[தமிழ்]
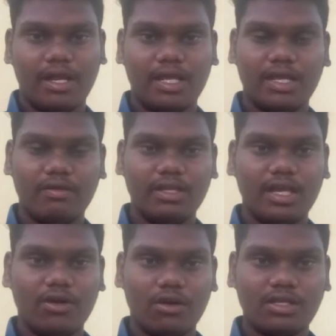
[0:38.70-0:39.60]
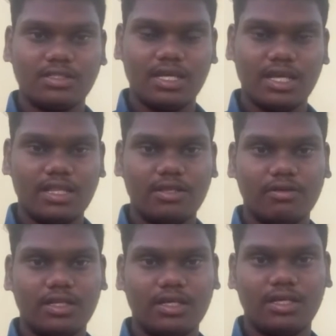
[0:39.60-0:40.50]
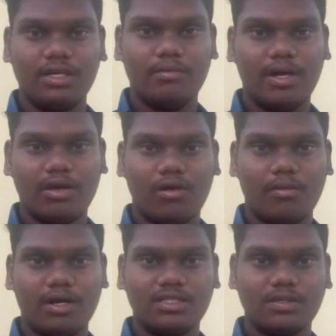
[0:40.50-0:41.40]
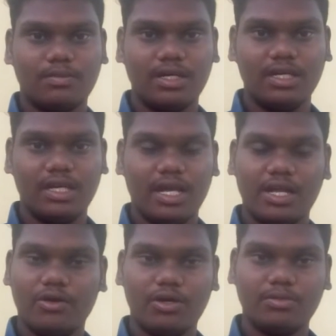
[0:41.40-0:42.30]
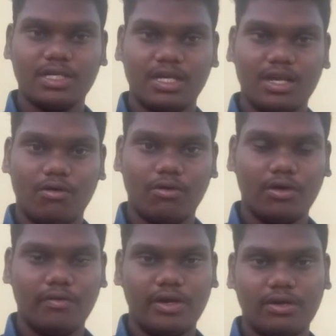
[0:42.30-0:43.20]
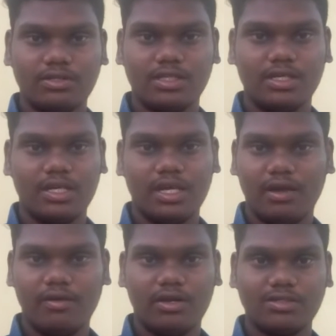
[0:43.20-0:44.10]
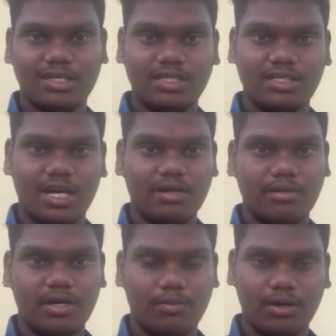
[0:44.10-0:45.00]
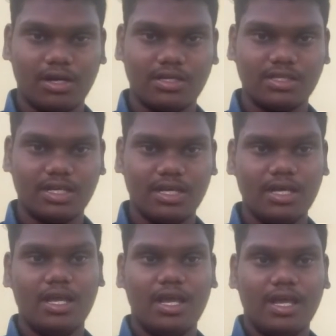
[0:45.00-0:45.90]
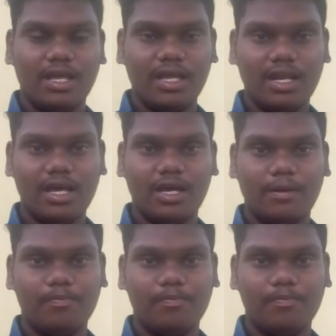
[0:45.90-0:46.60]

நீங்கள் வந்து என்னோட சேர்ந்து வந்து மைக்ரோம் கல்ச்சர் பண்ணி என் யூடியூப் சேனலில் உங்கள் வீடியோவும் சரி என் வீடியோ சரி ஜாயின் பண்ணி போட்டாலும் சரி இல்லை